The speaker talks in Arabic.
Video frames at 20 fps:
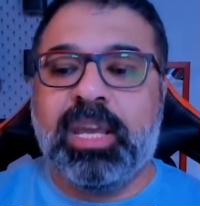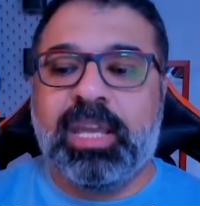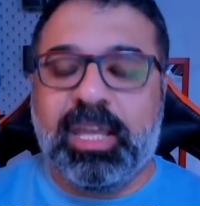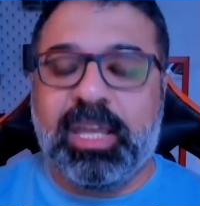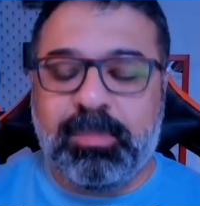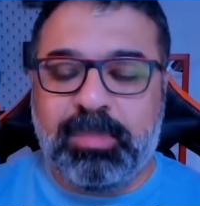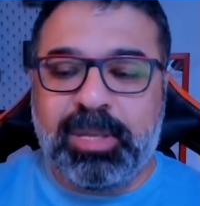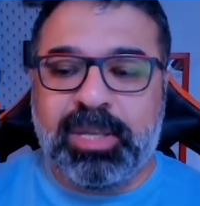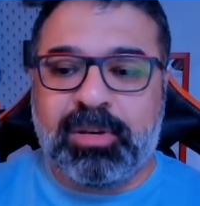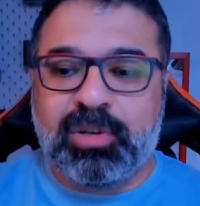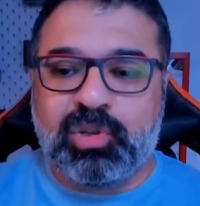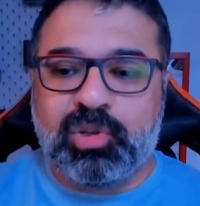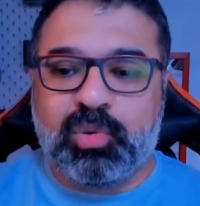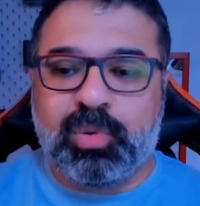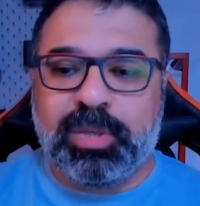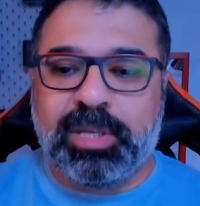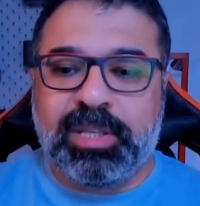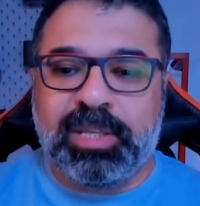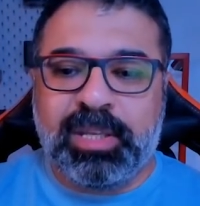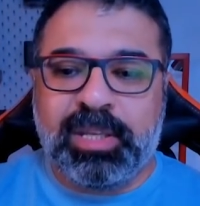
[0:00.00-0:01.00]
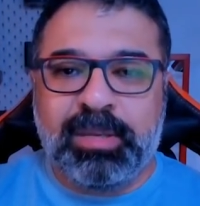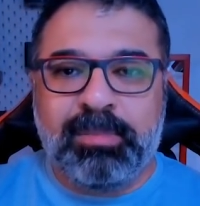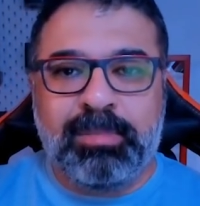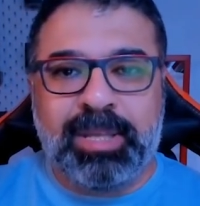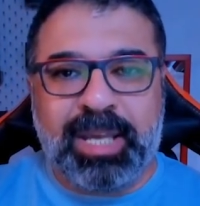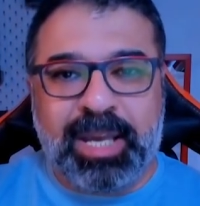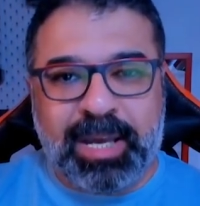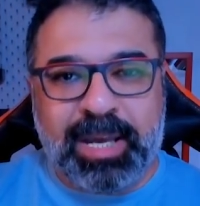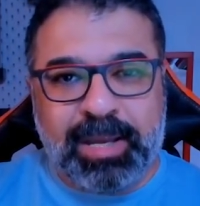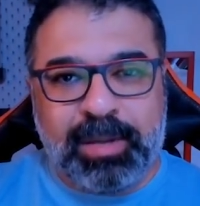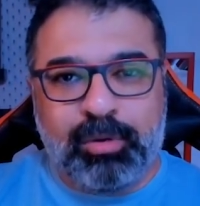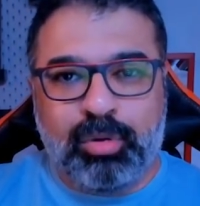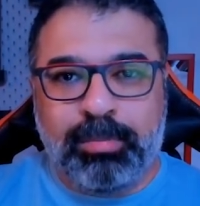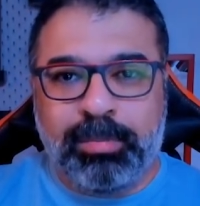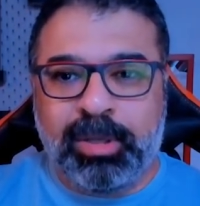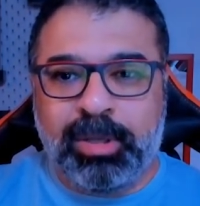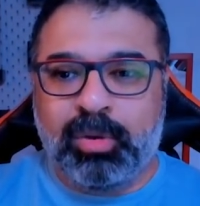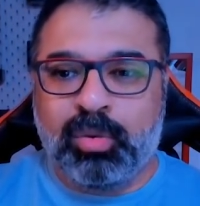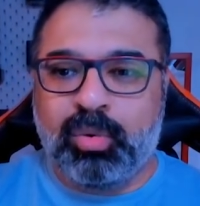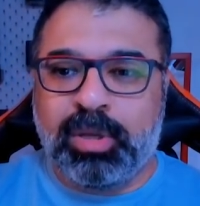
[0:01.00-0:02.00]
كبير شويتين بيعانوا
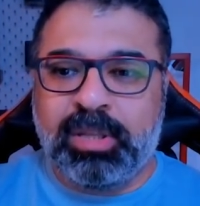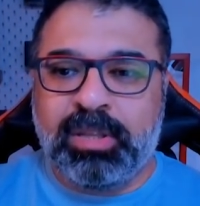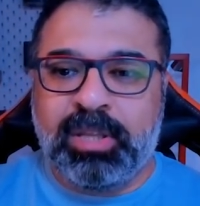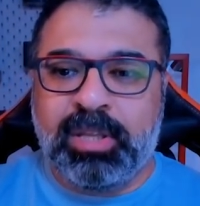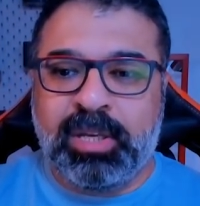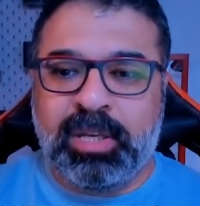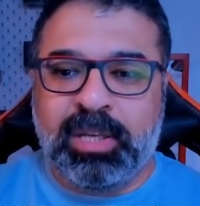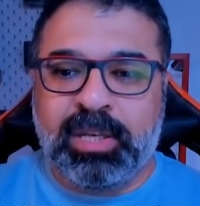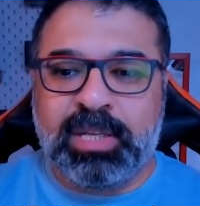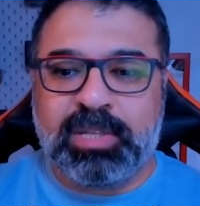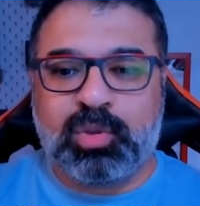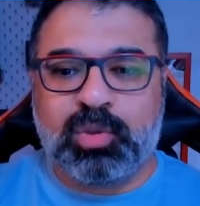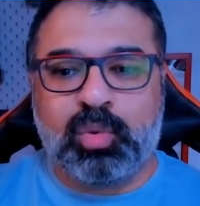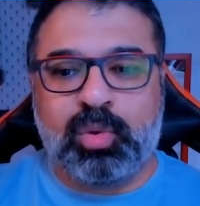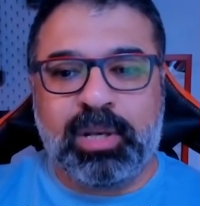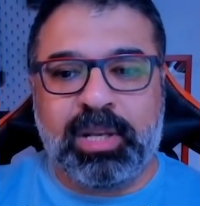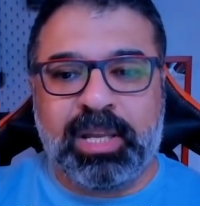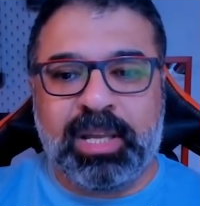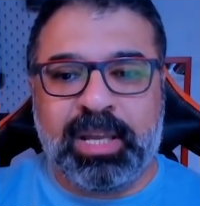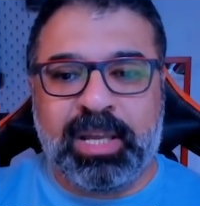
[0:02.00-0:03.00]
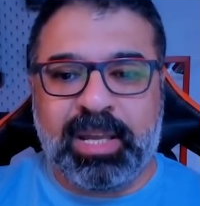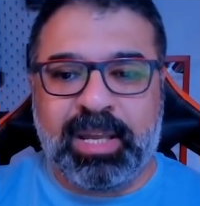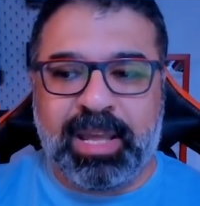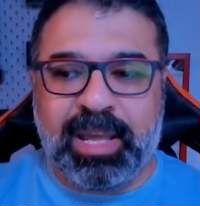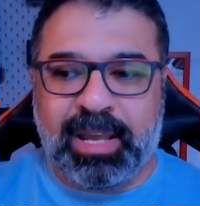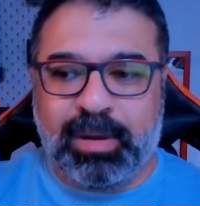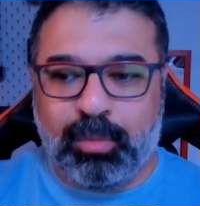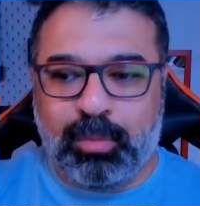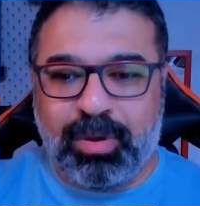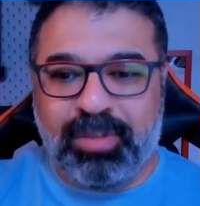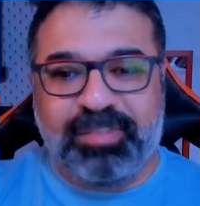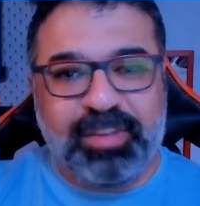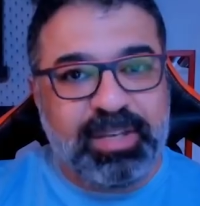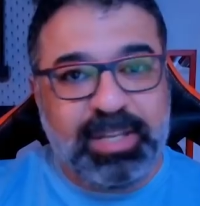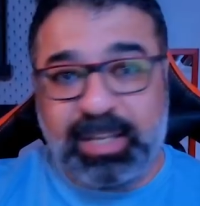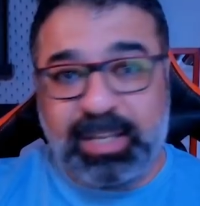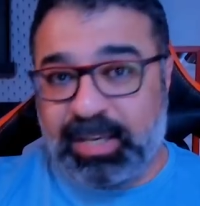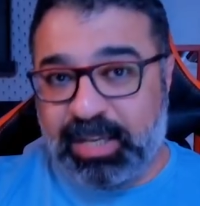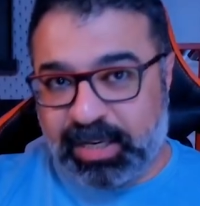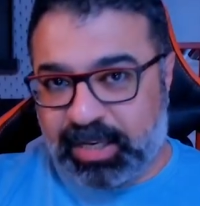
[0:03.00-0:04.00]
منه جدا الناس كلها
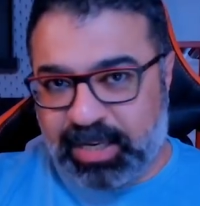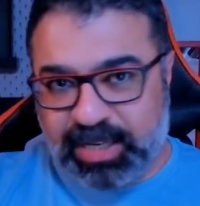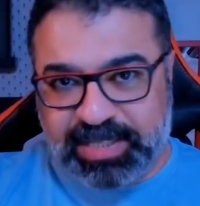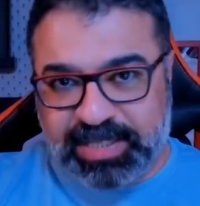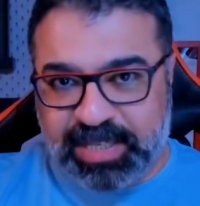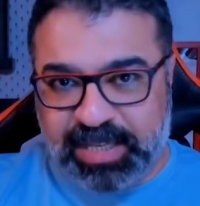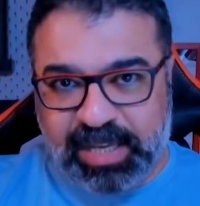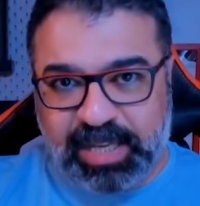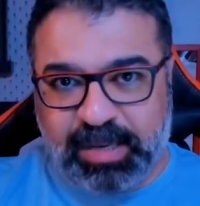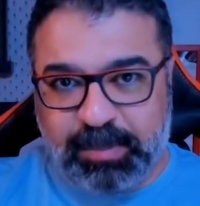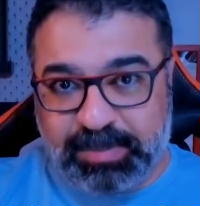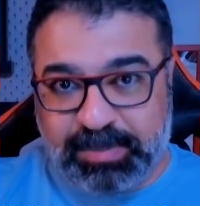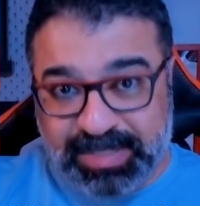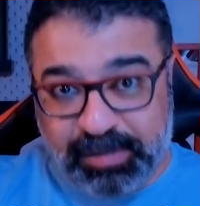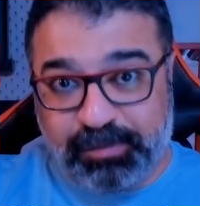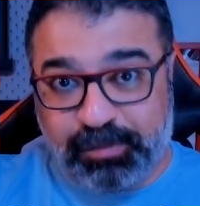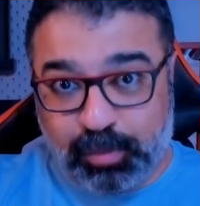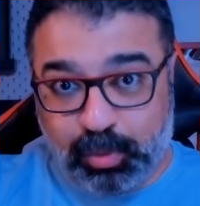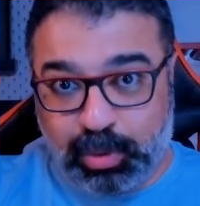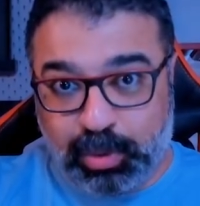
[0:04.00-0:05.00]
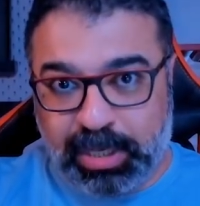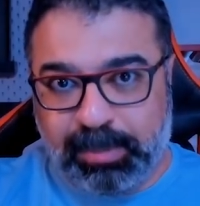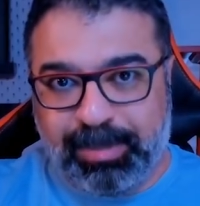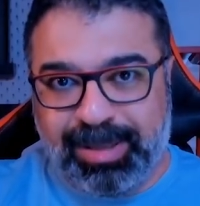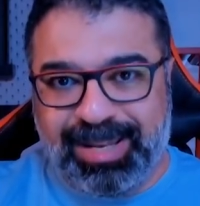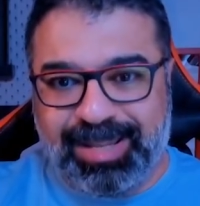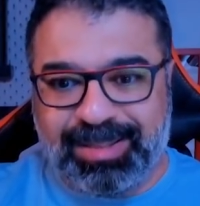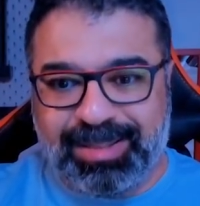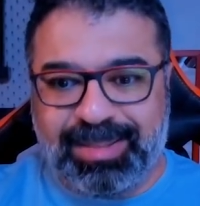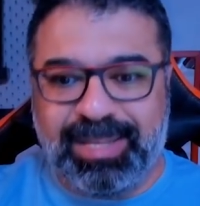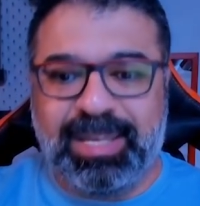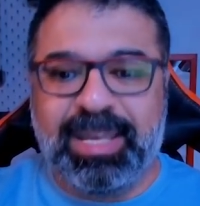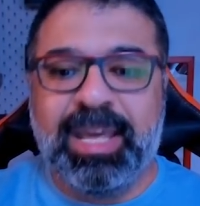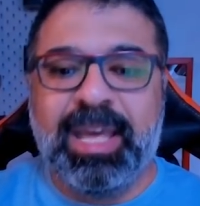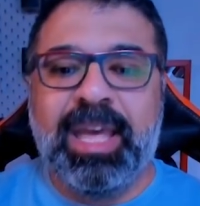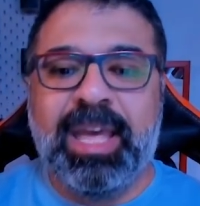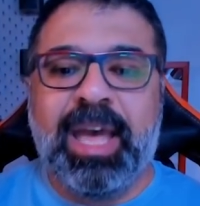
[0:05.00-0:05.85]
الوافدين يعني ناس اجانب سافروا للبلد دي